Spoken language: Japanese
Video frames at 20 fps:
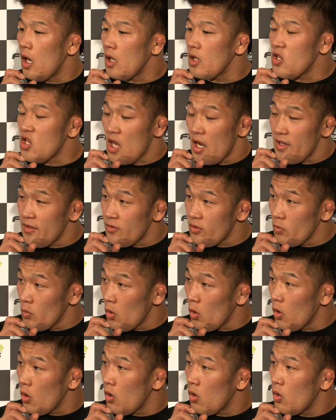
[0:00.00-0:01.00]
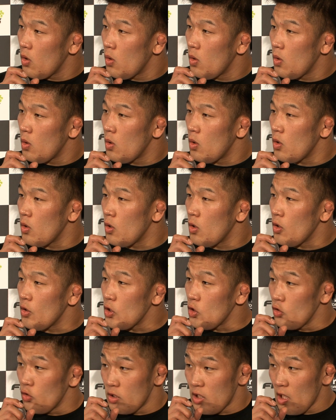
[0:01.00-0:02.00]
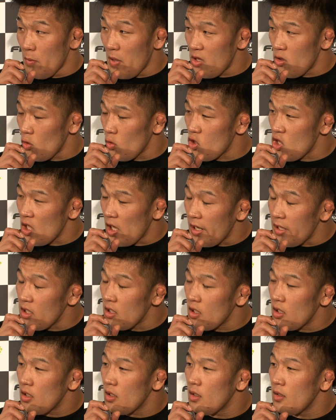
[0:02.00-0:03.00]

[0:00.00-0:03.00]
控え室も言った場所と違い